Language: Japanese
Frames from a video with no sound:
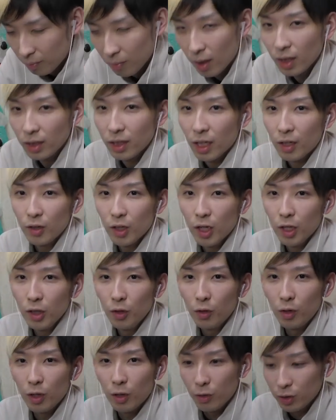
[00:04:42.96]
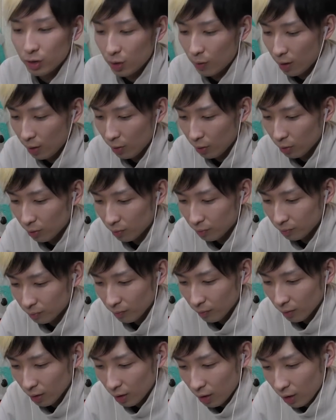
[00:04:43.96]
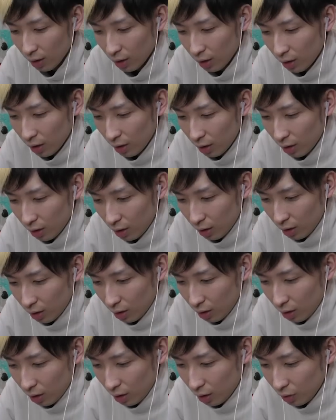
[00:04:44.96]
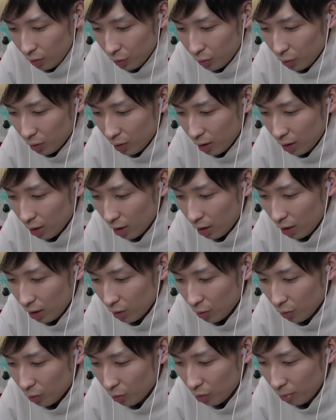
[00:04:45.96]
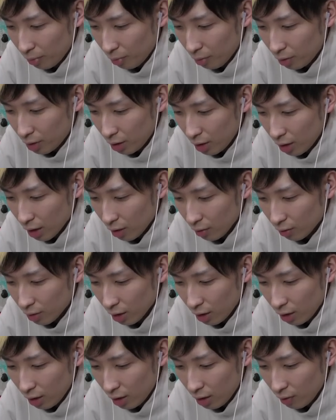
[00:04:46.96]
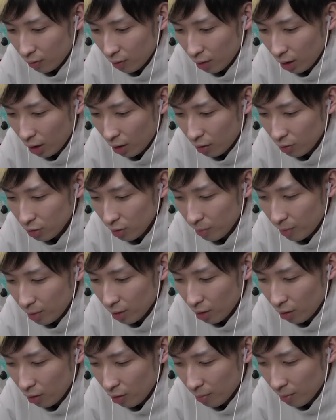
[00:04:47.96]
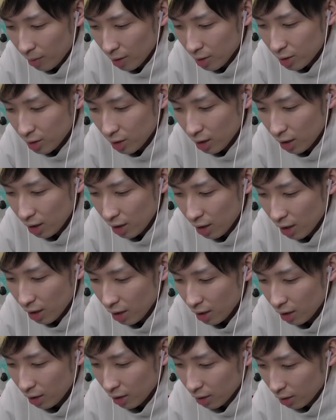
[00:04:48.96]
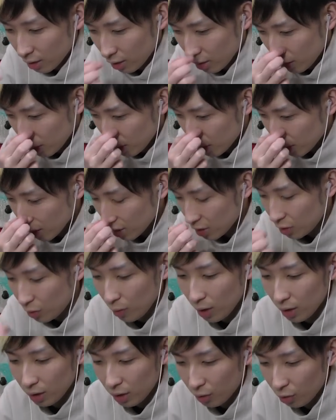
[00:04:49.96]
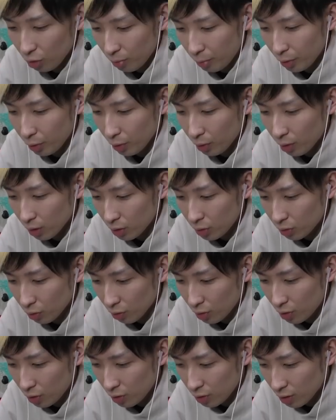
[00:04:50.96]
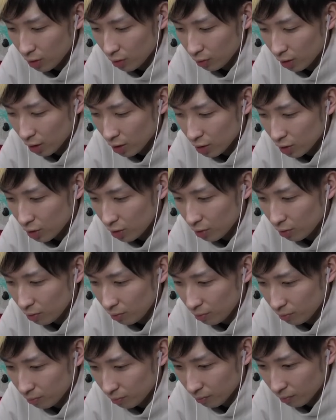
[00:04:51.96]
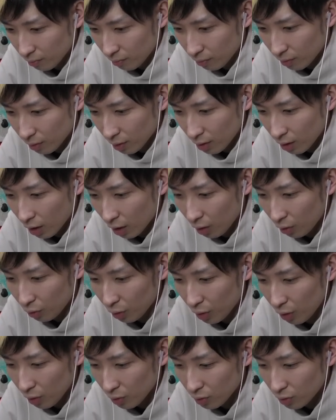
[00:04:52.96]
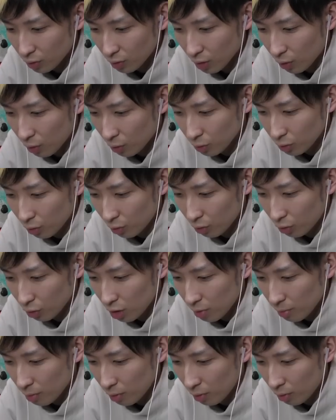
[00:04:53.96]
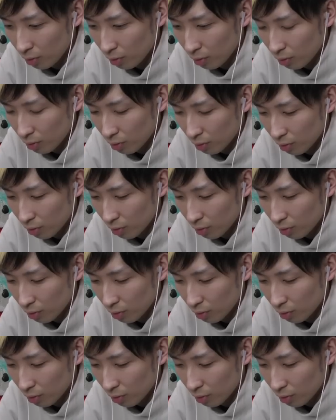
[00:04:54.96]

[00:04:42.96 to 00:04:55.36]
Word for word: まだ企んどるで、こいつら悪いこと。あの時計が例の子供の手にある限り、我らの邪魔になるのは間違いない。しかし、どうやって子供と妖怪ウォッチとの絆を断ち切る？あの時計を作った小僧の時も、